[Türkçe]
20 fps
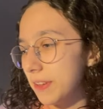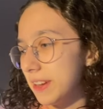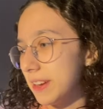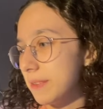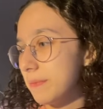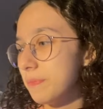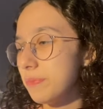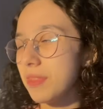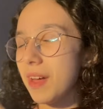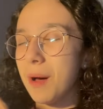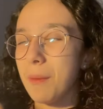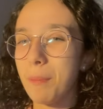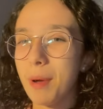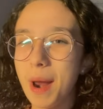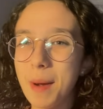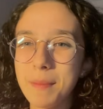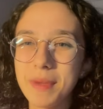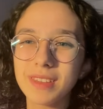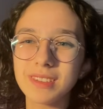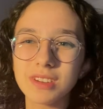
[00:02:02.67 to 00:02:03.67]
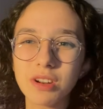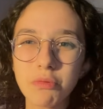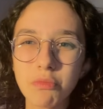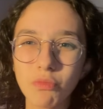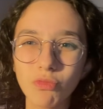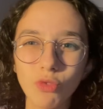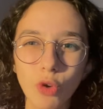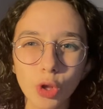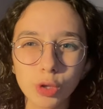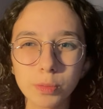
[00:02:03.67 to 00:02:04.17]
yarım. Amper metre,
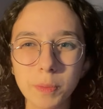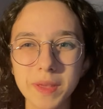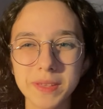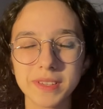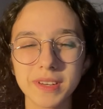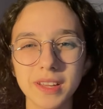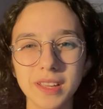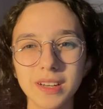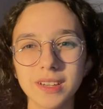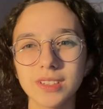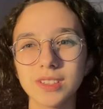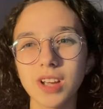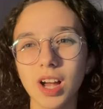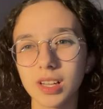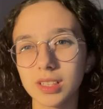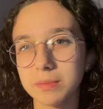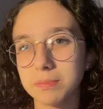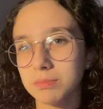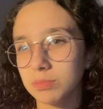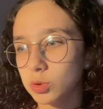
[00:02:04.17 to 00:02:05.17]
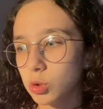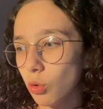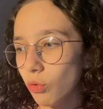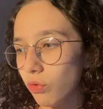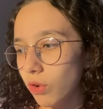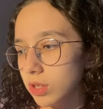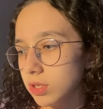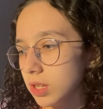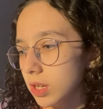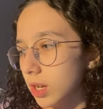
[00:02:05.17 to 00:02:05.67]
volt metre girince aklım çok
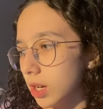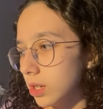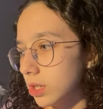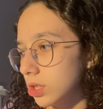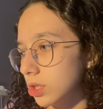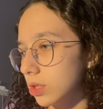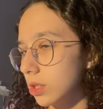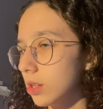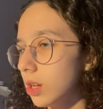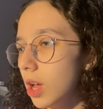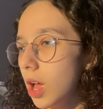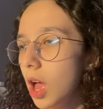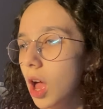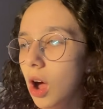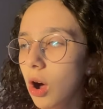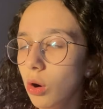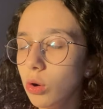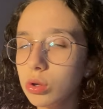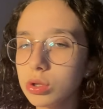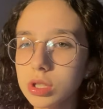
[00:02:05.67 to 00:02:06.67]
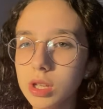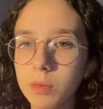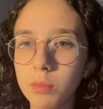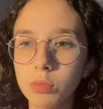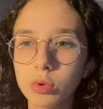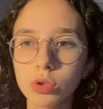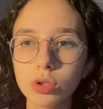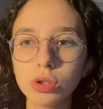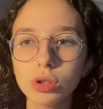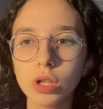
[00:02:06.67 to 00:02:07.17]
fazla karıştı. O yüzden
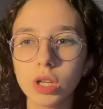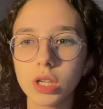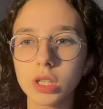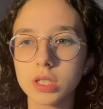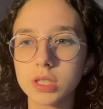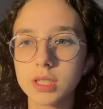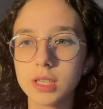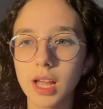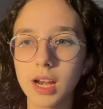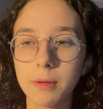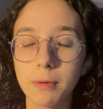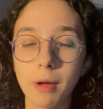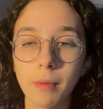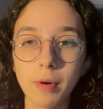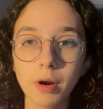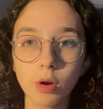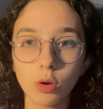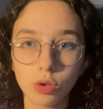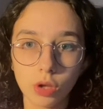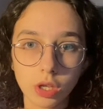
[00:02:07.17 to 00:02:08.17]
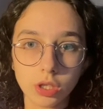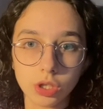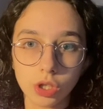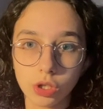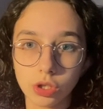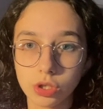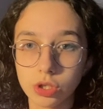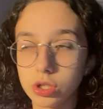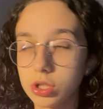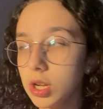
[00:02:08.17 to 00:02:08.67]
bugün e, sizlerle beraber ona
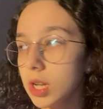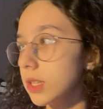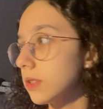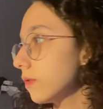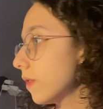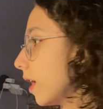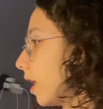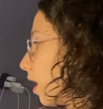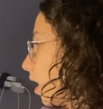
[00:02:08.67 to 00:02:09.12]
çalışacağız ve